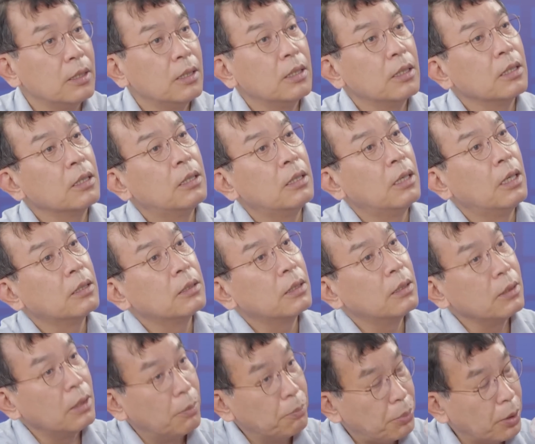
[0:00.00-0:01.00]
네.
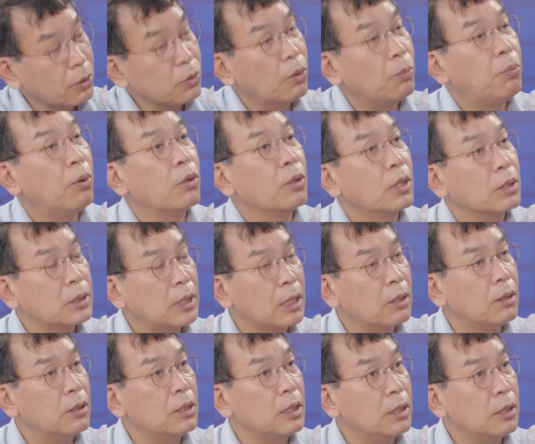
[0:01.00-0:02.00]
그래서 연평도 포격
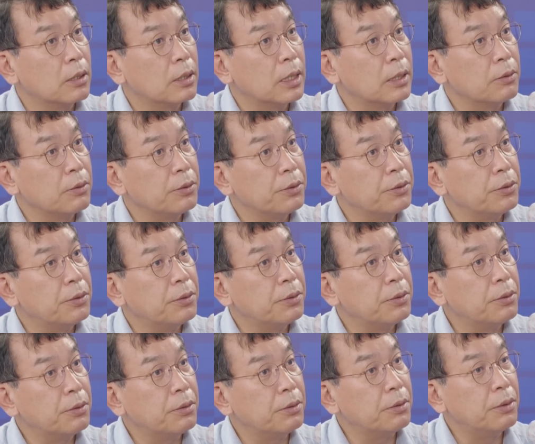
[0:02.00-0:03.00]
사건이 일어난 거요.
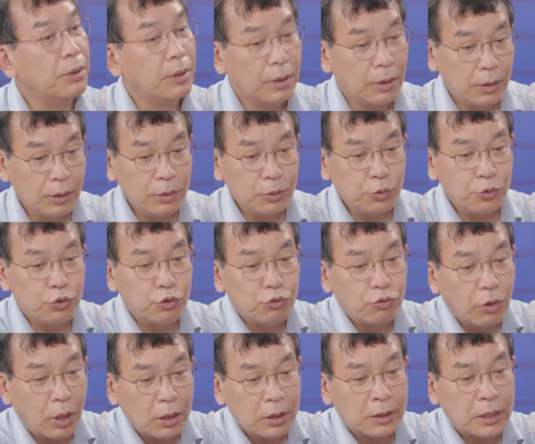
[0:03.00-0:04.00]
아...
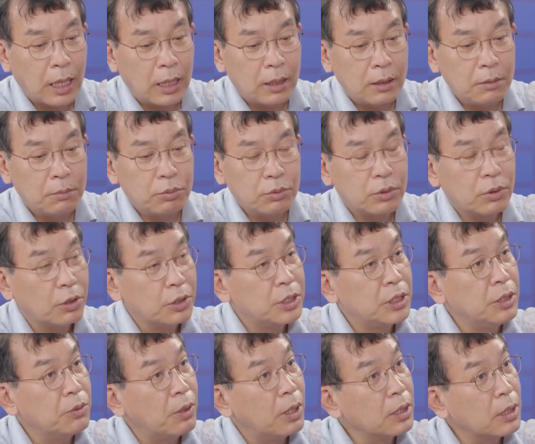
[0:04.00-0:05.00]
6월 달부터
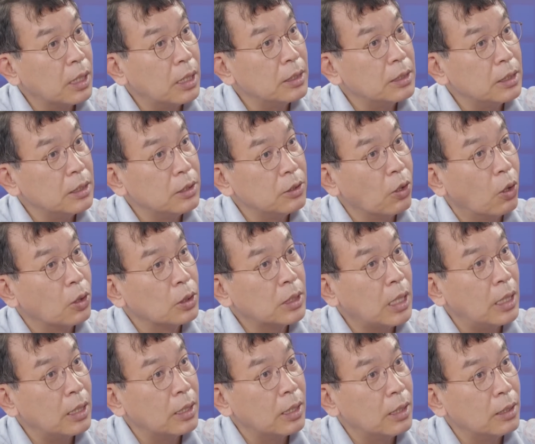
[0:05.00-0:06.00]
10월까지 넉
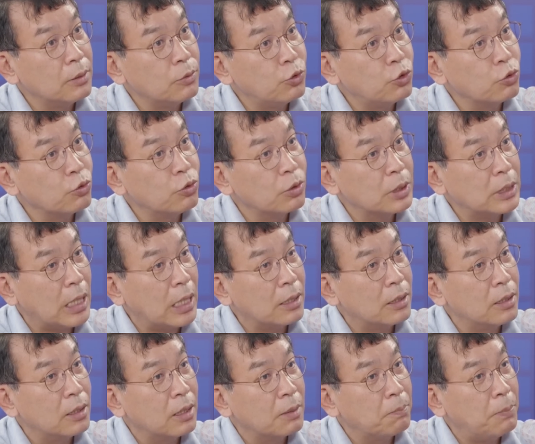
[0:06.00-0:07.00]
달간 중국
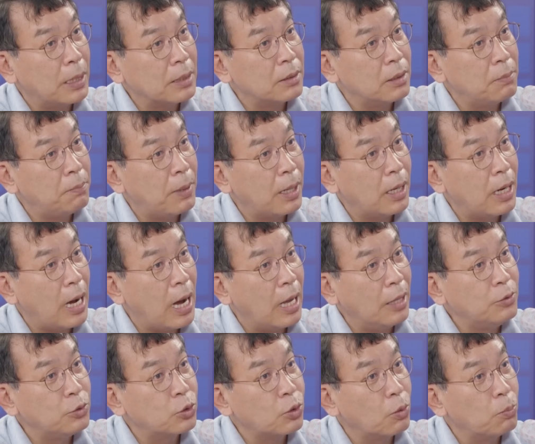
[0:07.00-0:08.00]
자극 받을 바가
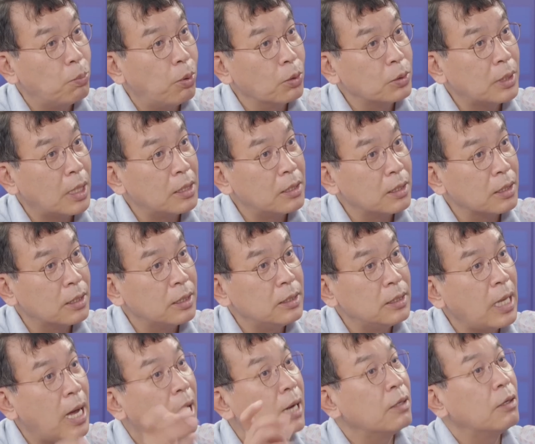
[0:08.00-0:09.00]
안 쏜 포탄을
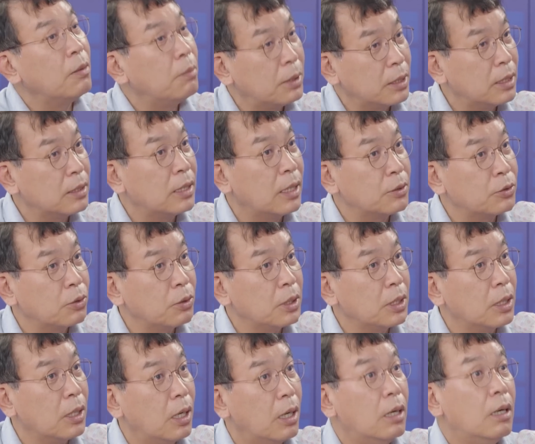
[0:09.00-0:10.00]
그때 한꺼번에 다
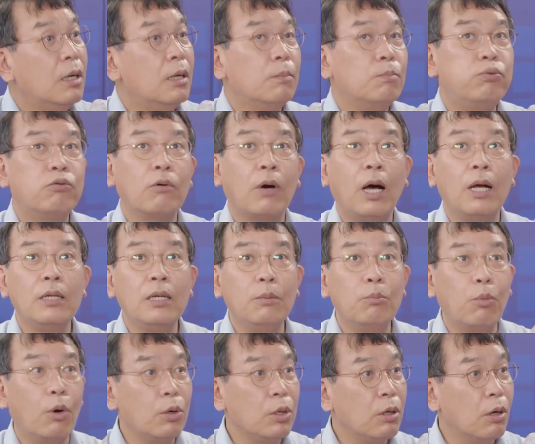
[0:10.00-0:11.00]
쏘니까 아... 북한이
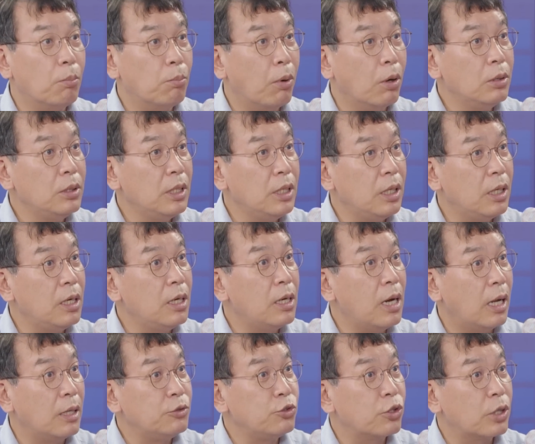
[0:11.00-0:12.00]
뭐 이거 뭔 일을
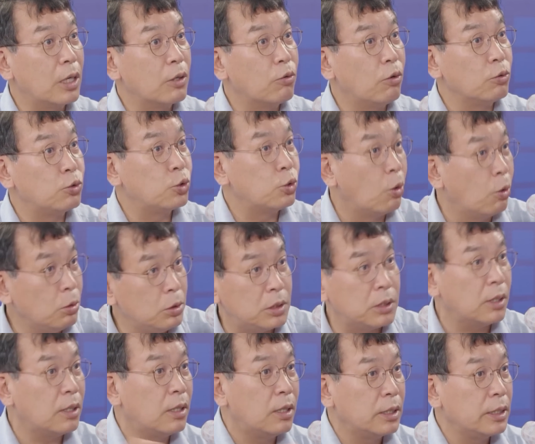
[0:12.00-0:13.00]
난 줄 알고
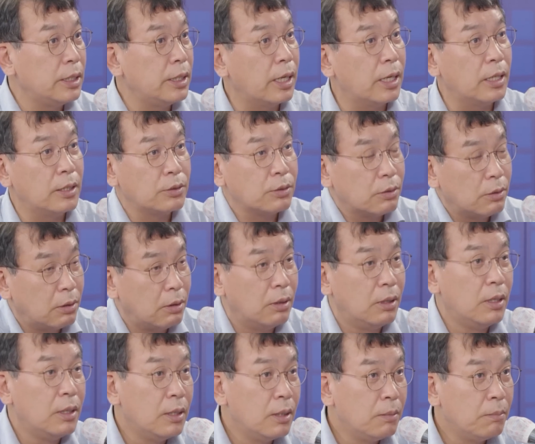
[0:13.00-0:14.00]
조져 이래가지고
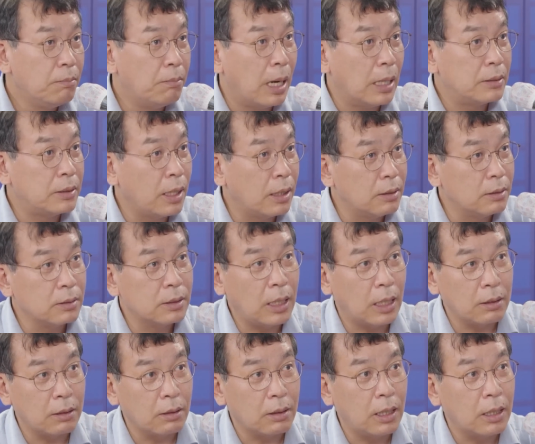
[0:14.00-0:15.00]
음... 맞대응
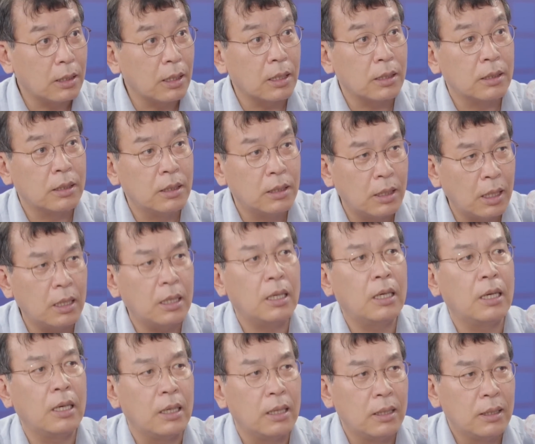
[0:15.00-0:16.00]
사격한 게
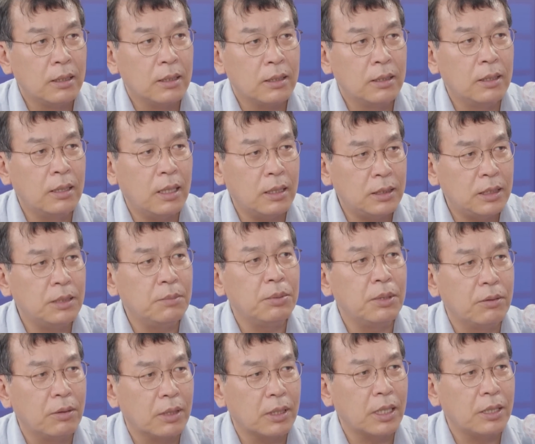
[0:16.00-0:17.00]
그게 그해
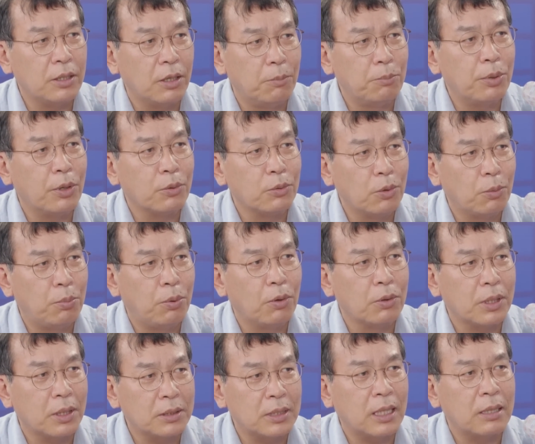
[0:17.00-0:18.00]
11월에 연평도
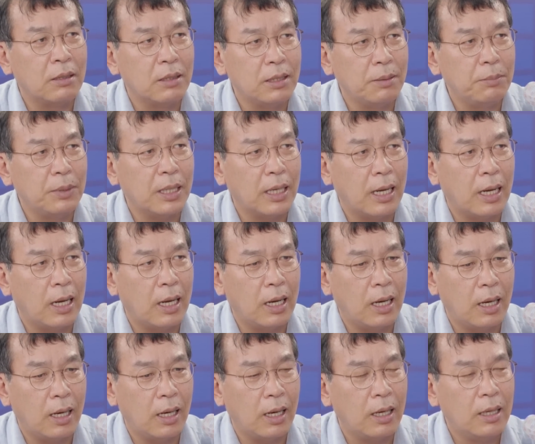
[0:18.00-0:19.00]
폭격
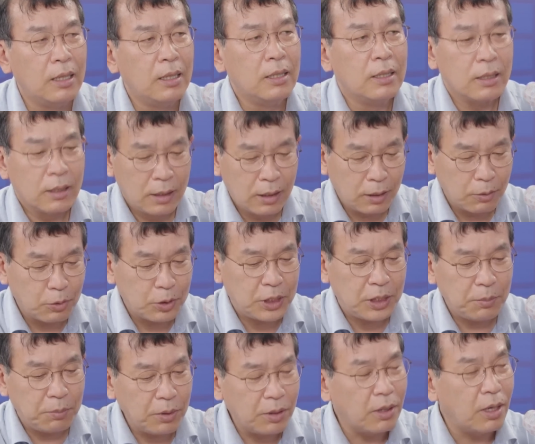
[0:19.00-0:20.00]
사건입니다. 그렇 그리고
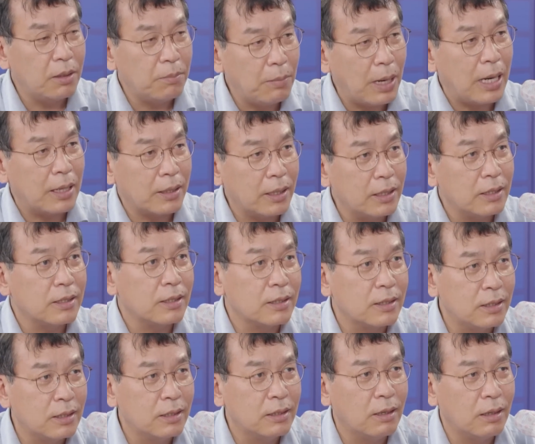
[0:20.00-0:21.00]
11월 말에는
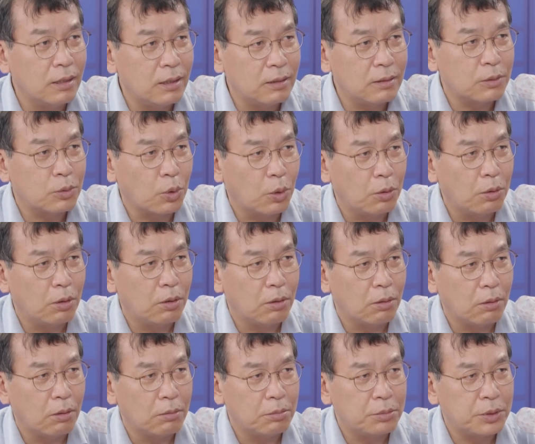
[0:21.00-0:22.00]
그걸
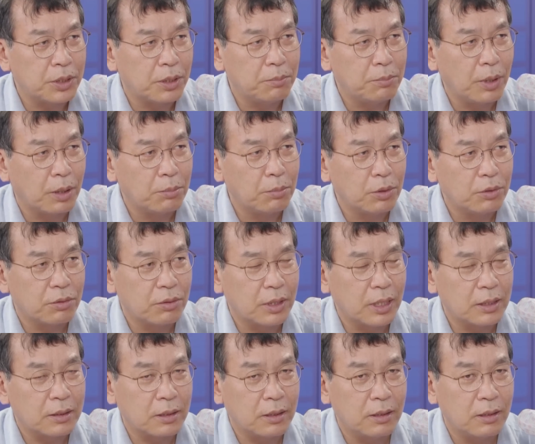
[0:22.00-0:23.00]
또좀 명분으로
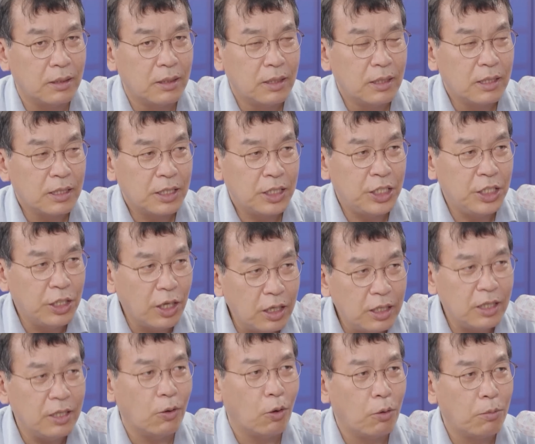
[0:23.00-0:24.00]
해서 네.
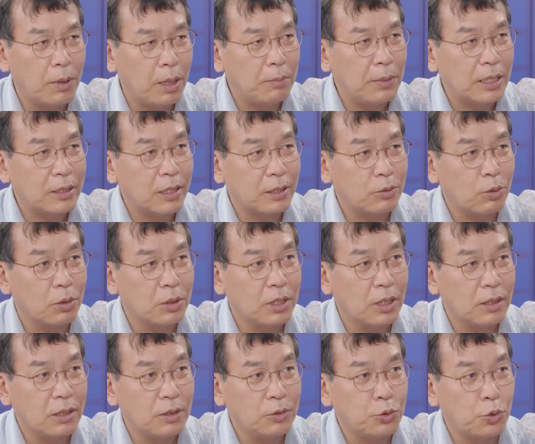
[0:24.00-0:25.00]
기어이 오바마
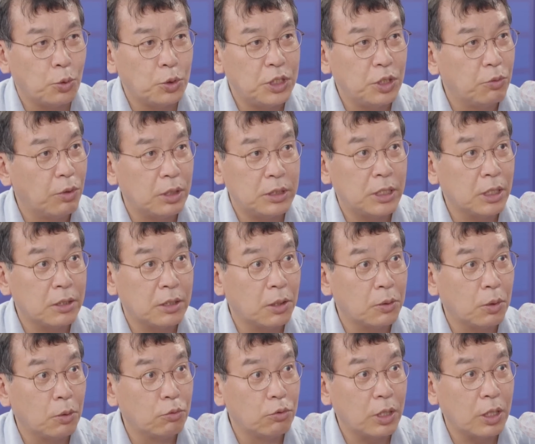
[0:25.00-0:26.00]
대통령이 조지
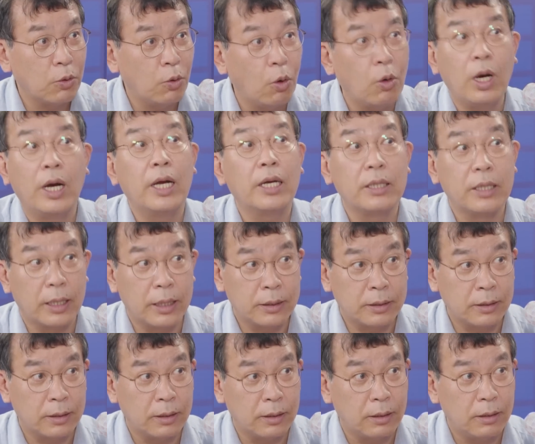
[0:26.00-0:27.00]
워싱턴호 우린 꼭 가야
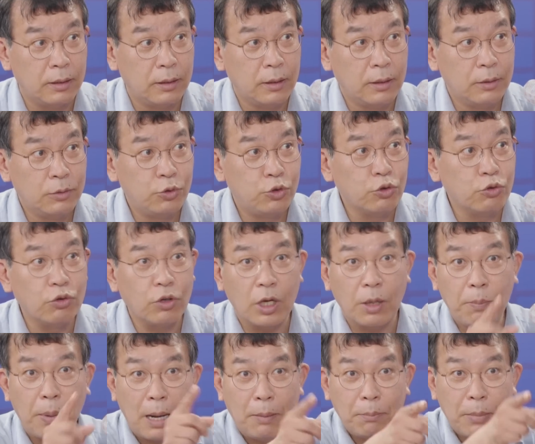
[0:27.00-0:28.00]
되겠어. 음. 중국이
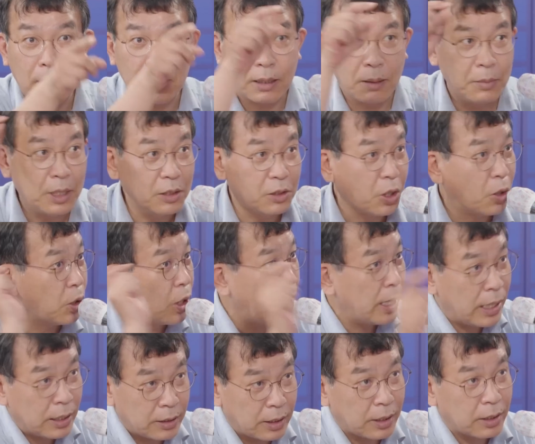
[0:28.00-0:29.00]
반발하면 더
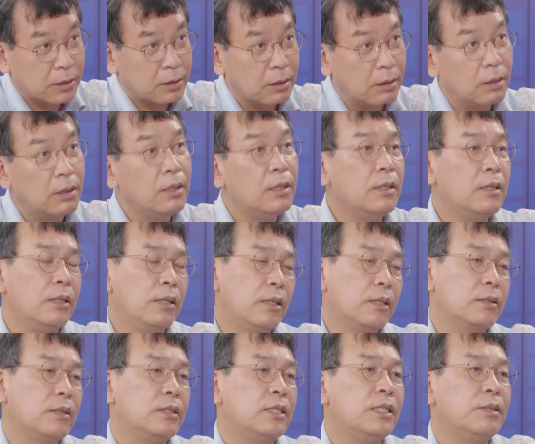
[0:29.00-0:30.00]
가야 되겠어.
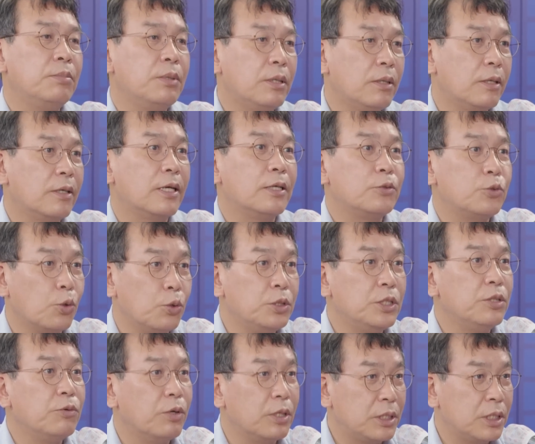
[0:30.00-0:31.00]
이래서 11월에
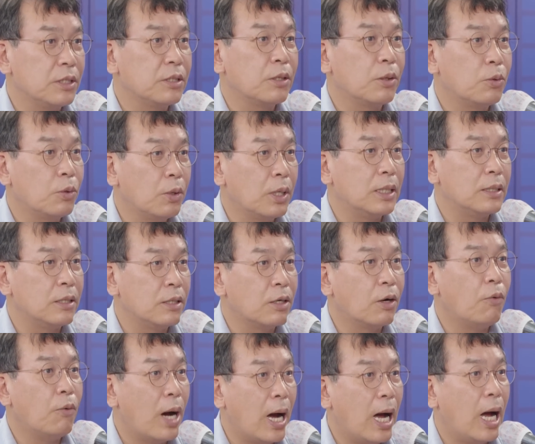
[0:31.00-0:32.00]
조지 워싱턴호가
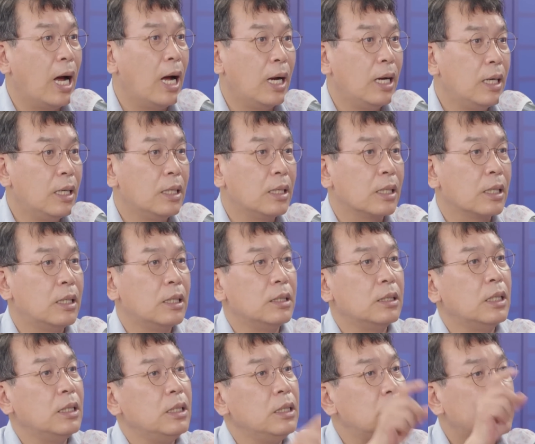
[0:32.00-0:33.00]
들어와. 아.
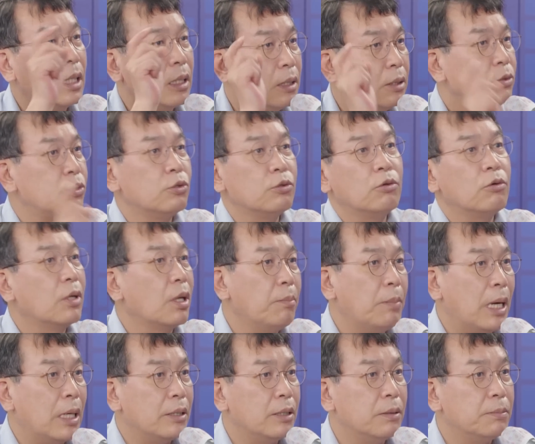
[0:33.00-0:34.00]
그런데 이때는 중국이
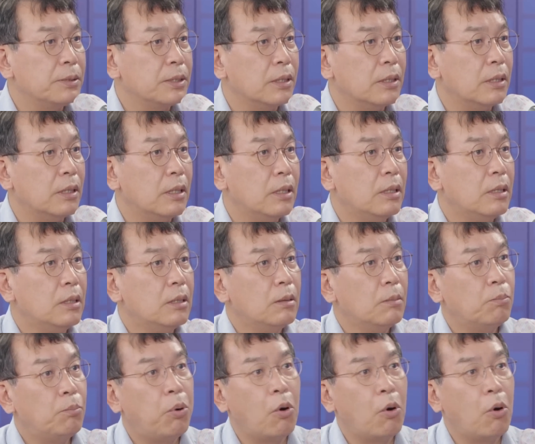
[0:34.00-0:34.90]
말이 없어. 음.